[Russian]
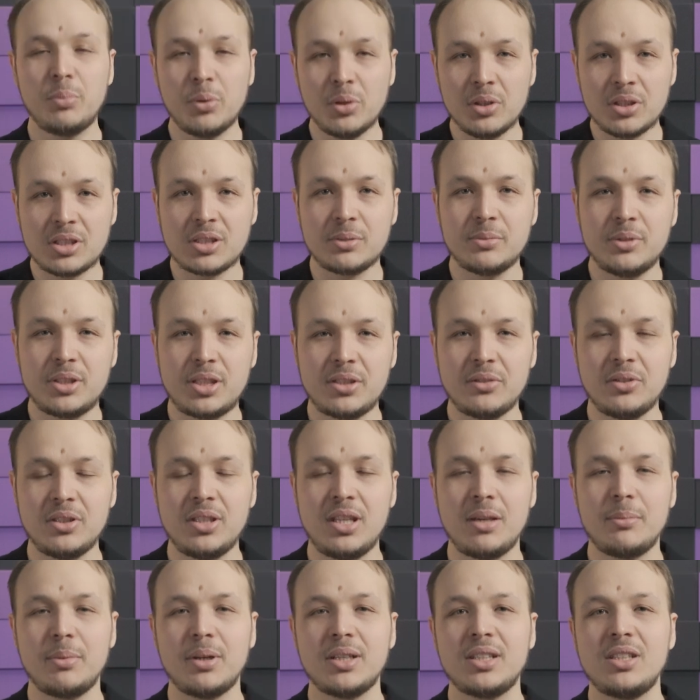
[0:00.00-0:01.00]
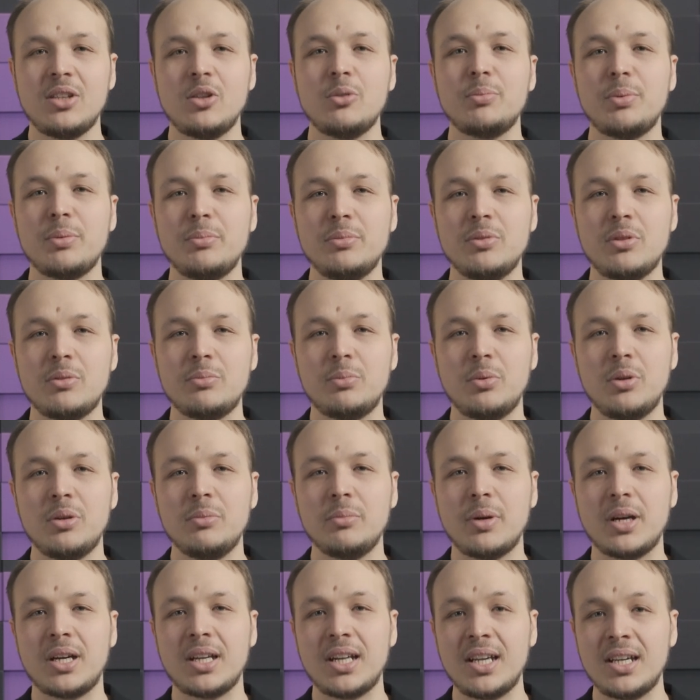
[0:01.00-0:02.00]
бонусом на сегодня я бы хотел упомянуть бой
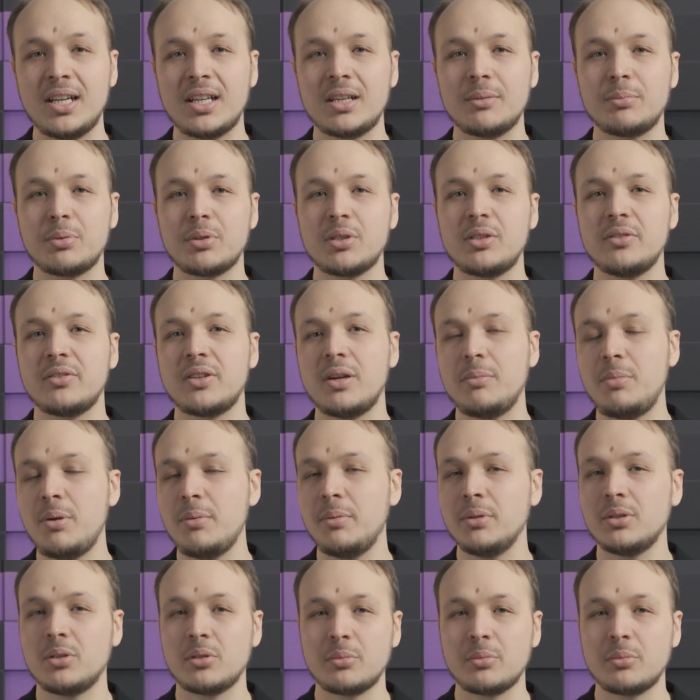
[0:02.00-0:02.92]
Макгрегора против Хабиба